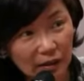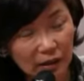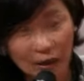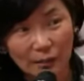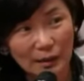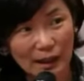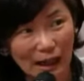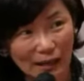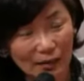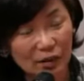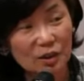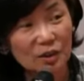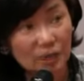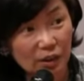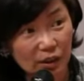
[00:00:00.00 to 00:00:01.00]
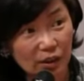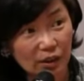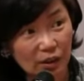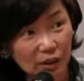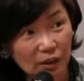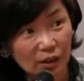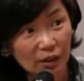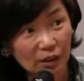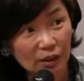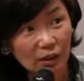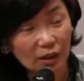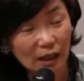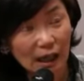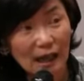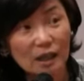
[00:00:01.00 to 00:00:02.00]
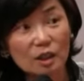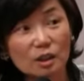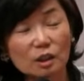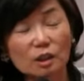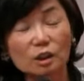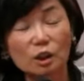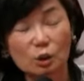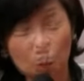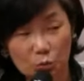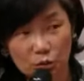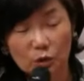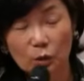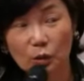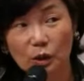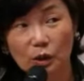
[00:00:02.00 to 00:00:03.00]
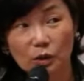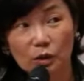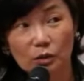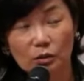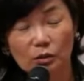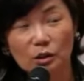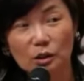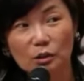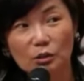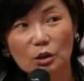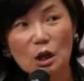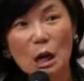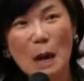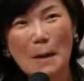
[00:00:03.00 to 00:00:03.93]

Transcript: 대박이 안 터져요. 알려지는데도 물이 오래 걸리고 그리고